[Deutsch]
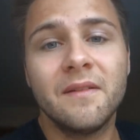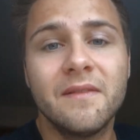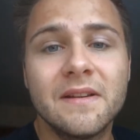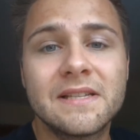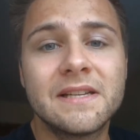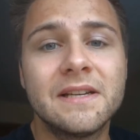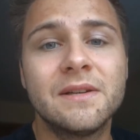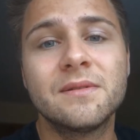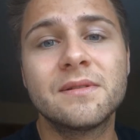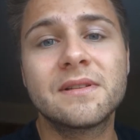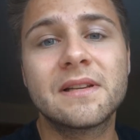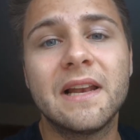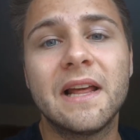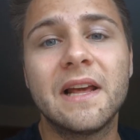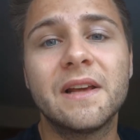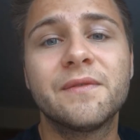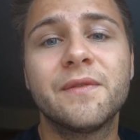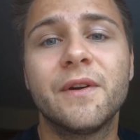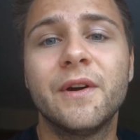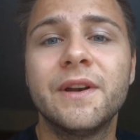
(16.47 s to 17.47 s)
Wir sehen uns
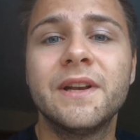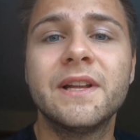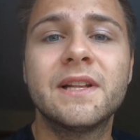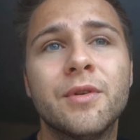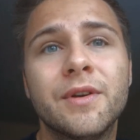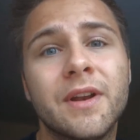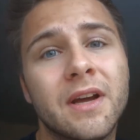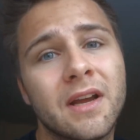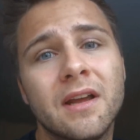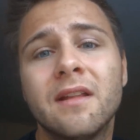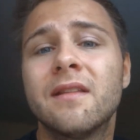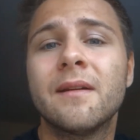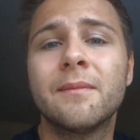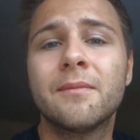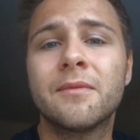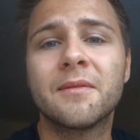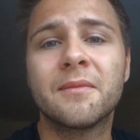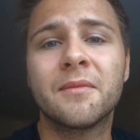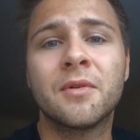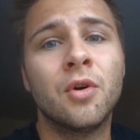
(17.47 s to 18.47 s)
gleich, Freunde. Und dann geht's
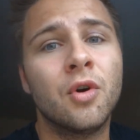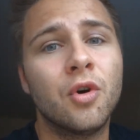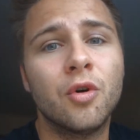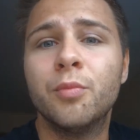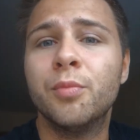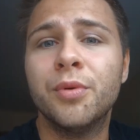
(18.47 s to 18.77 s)
ab zum Koch.